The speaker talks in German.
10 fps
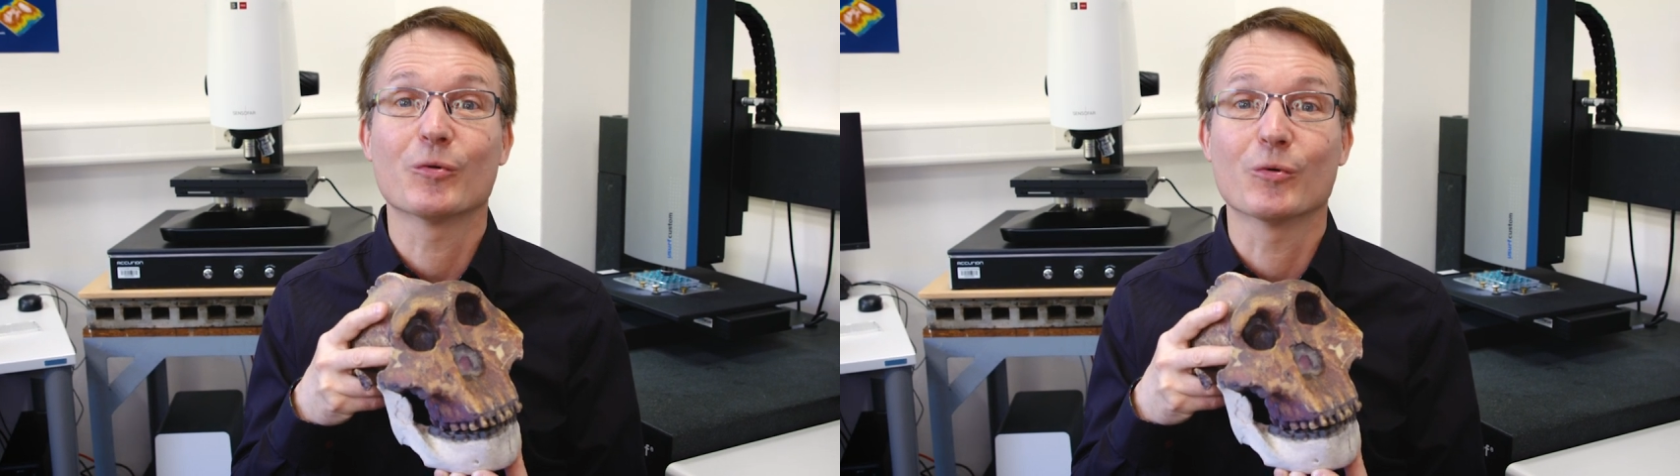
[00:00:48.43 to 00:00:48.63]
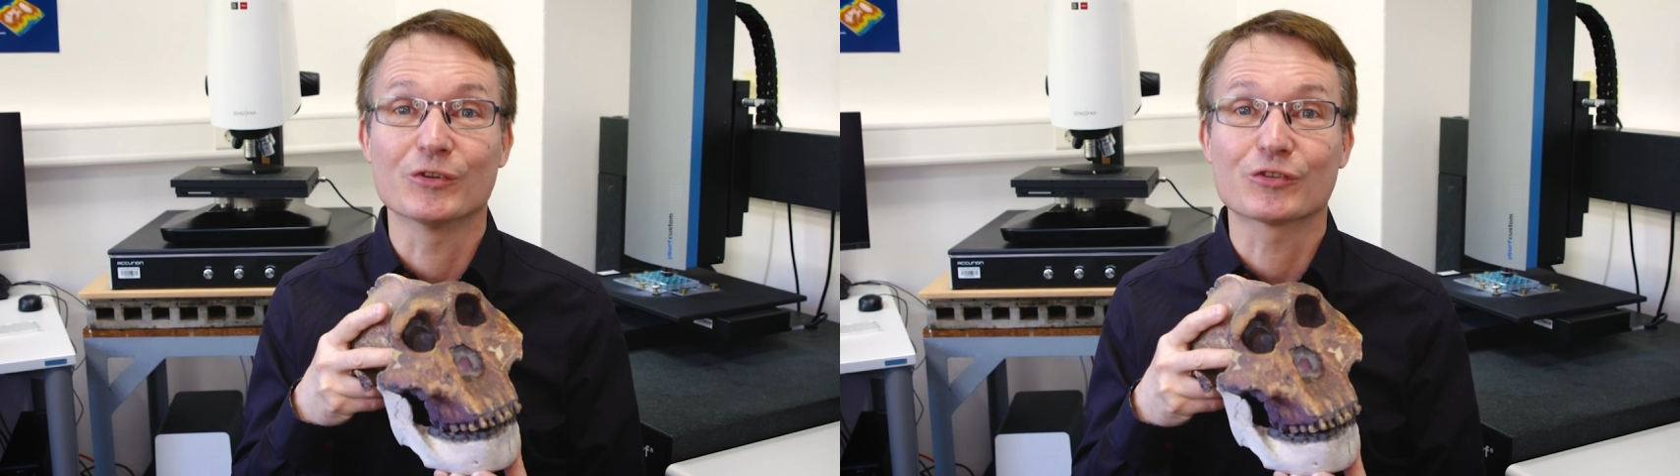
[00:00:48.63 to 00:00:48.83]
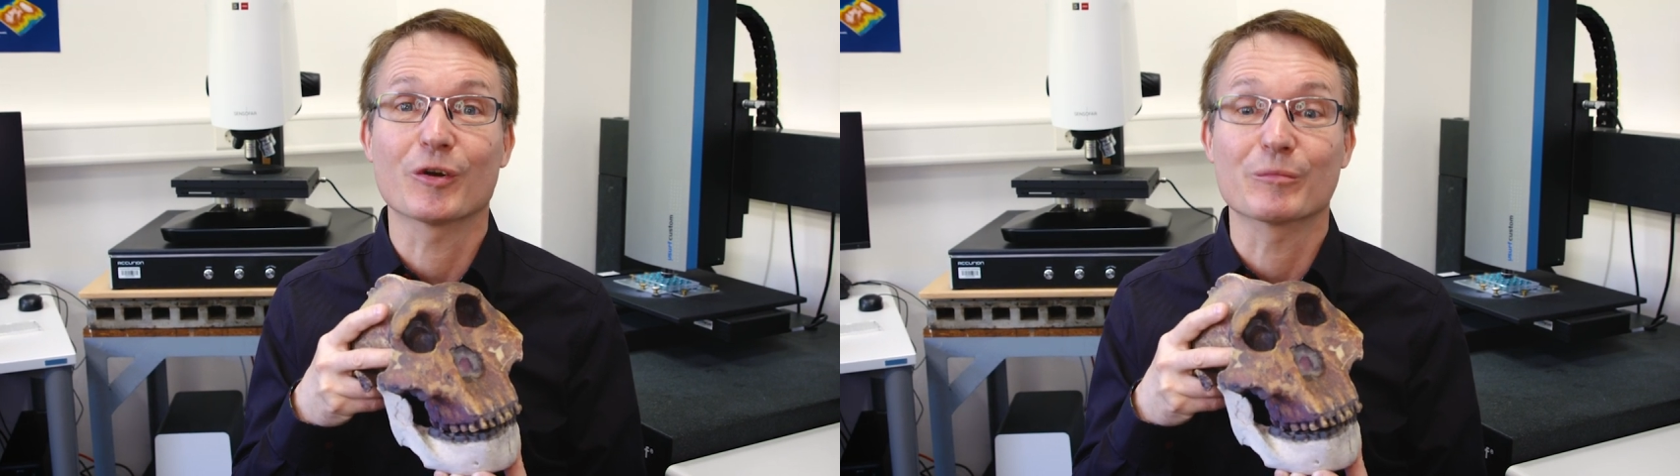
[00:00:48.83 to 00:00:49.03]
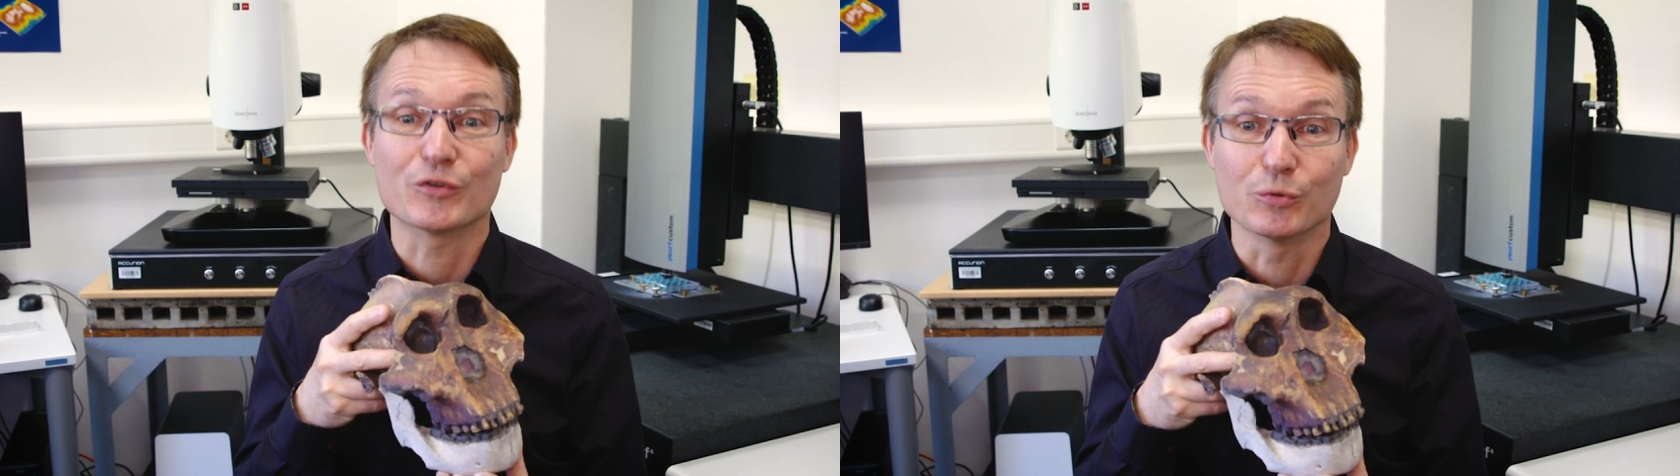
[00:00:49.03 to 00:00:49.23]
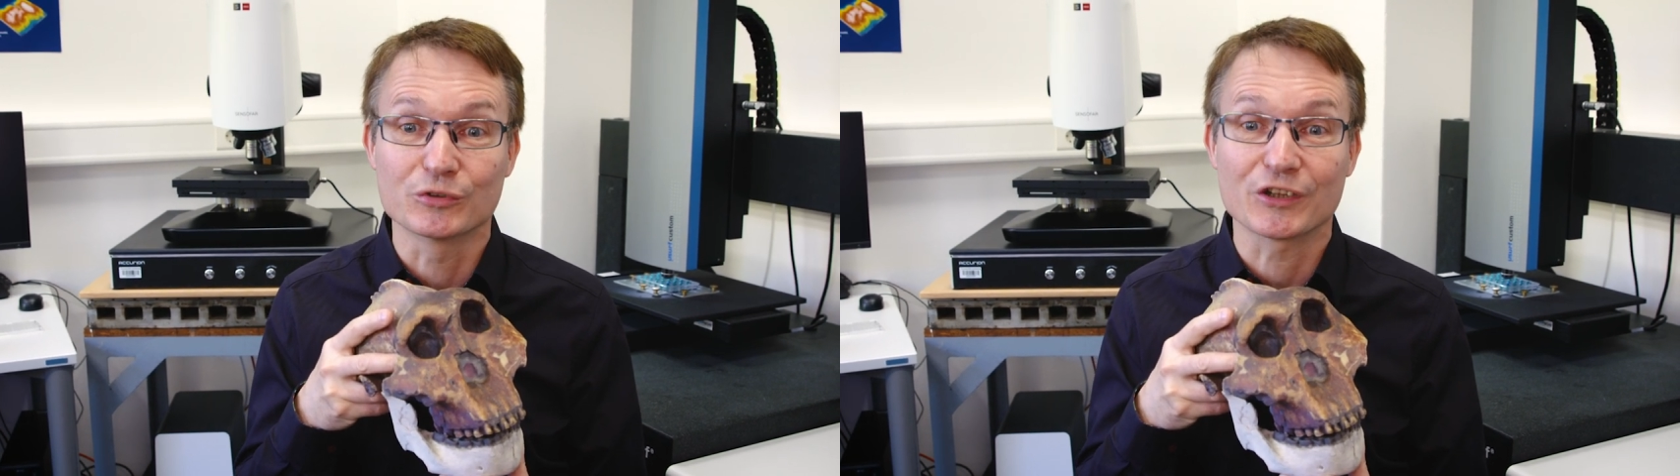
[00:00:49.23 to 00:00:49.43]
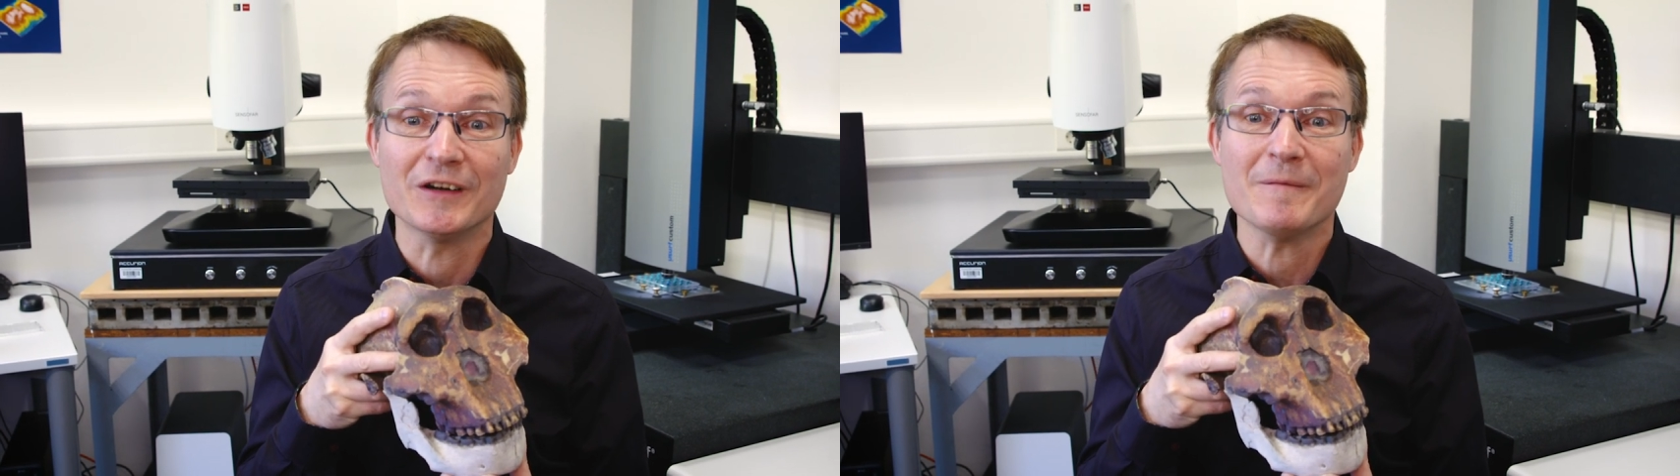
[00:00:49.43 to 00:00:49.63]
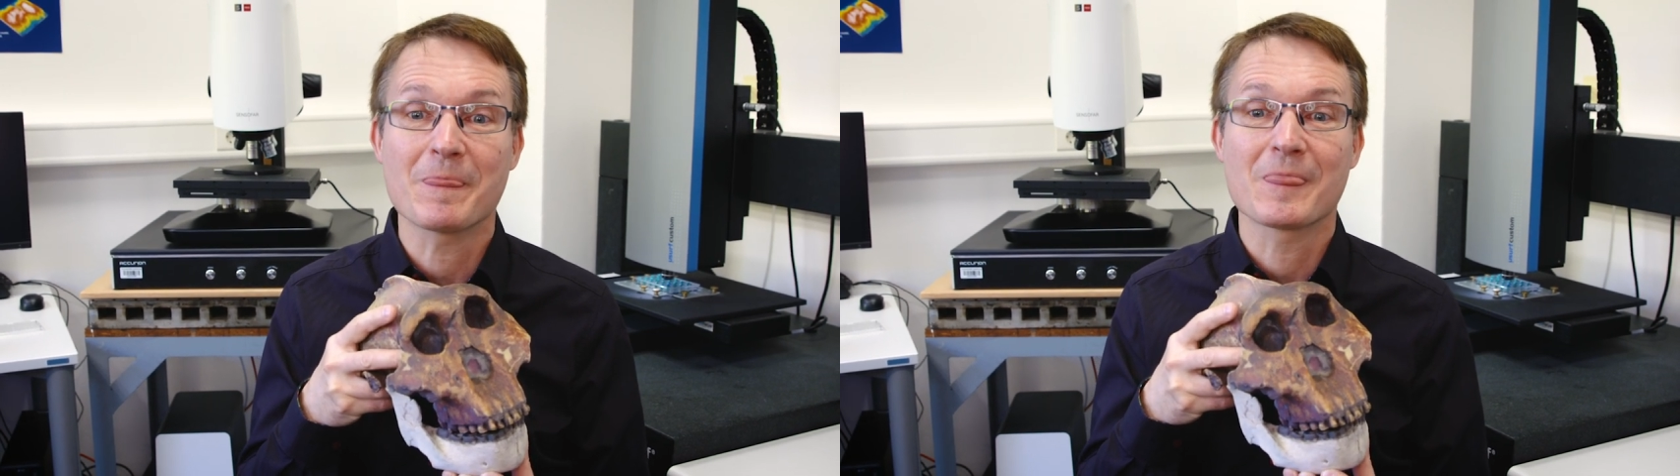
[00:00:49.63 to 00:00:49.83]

und Computer